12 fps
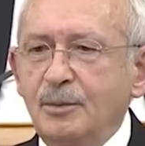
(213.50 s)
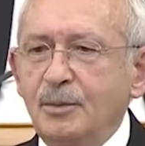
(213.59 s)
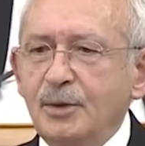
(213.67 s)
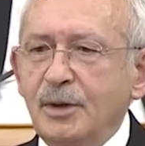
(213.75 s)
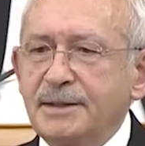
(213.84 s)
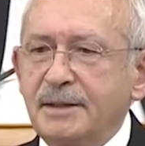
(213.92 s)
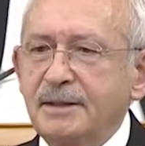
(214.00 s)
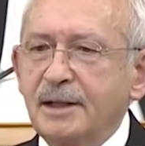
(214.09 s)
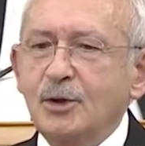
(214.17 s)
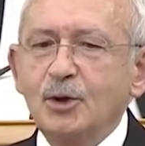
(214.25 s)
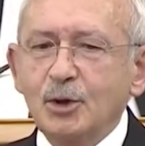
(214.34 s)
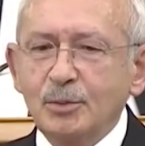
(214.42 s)
münasır
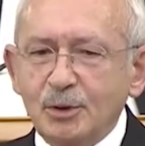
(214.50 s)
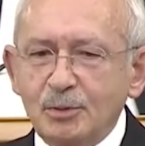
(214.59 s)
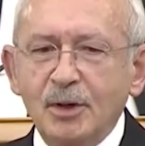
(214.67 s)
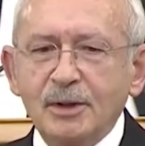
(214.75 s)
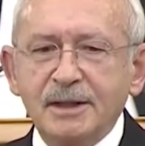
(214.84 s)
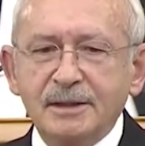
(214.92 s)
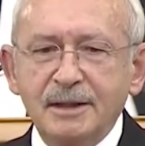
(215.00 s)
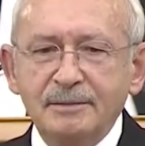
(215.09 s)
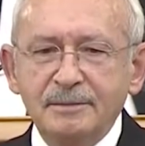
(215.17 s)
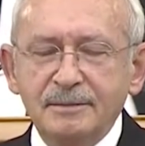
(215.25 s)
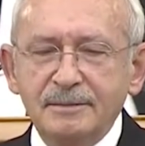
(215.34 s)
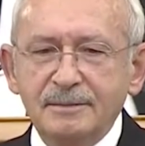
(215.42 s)
ekonomik
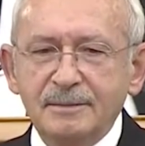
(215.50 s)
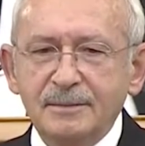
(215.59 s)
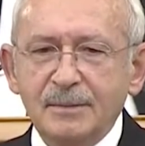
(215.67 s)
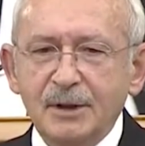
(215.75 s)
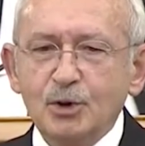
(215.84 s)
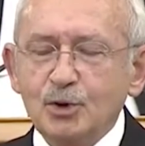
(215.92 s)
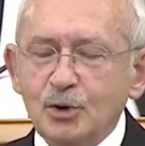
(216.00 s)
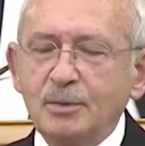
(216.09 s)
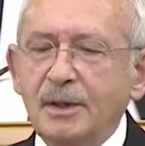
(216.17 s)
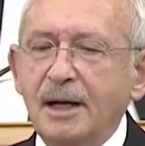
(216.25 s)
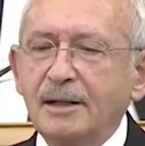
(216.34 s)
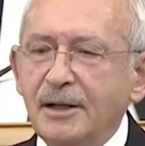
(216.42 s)
bölgede
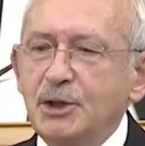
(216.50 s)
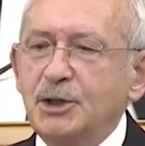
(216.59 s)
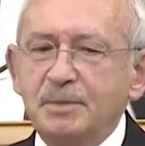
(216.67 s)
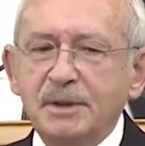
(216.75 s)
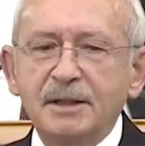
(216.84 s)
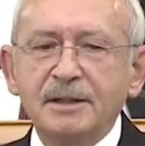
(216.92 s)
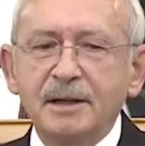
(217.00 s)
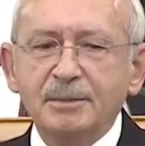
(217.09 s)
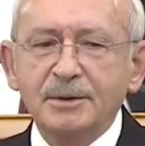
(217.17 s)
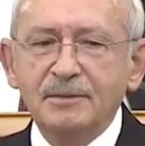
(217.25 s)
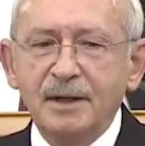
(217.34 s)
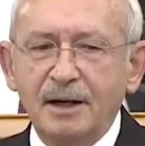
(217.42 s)
Rumlarla işbirliği
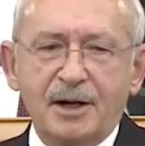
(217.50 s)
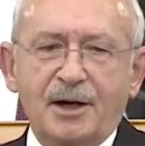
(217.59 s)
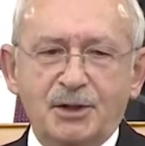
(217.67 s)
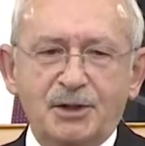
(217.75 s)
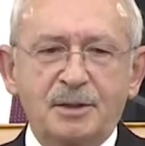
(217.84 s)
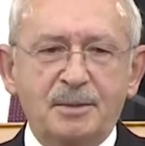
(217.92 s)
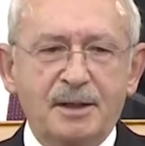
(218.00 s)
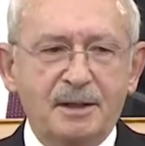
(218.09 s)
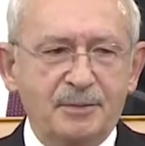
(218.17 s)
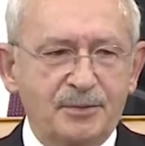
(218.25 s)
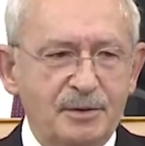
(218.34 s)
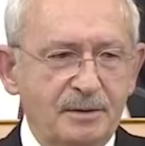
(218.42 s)
yaptı ve araştırma
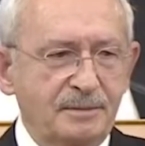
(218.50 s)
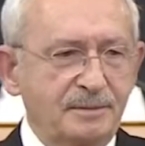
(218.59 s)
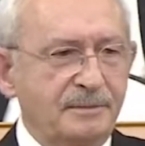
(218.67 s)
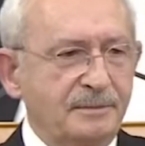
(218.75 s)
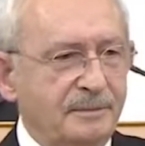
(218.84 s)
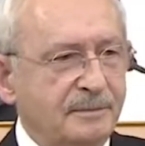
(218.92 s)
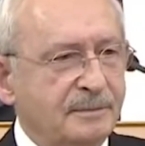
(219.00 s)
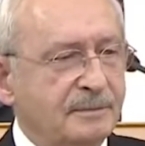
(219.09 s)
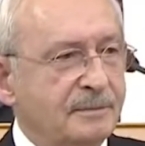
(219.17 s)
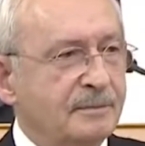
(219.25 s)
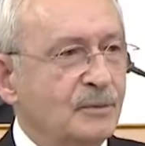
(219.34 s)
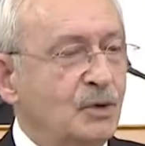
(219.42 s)
yapıyor.
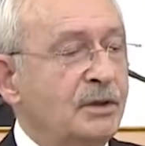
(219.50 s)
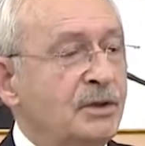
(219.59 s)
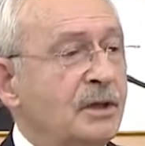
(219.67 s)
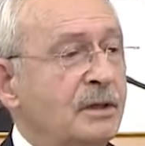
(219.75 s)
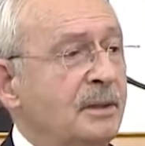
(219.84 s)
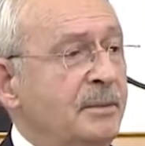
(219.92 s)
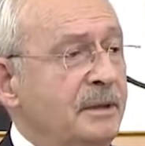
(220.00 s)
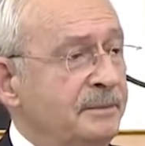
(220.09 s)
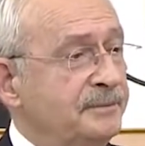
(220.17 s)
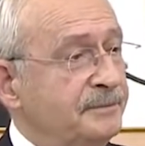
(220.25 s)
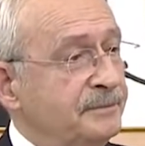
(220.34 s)
Tık çıktı mı?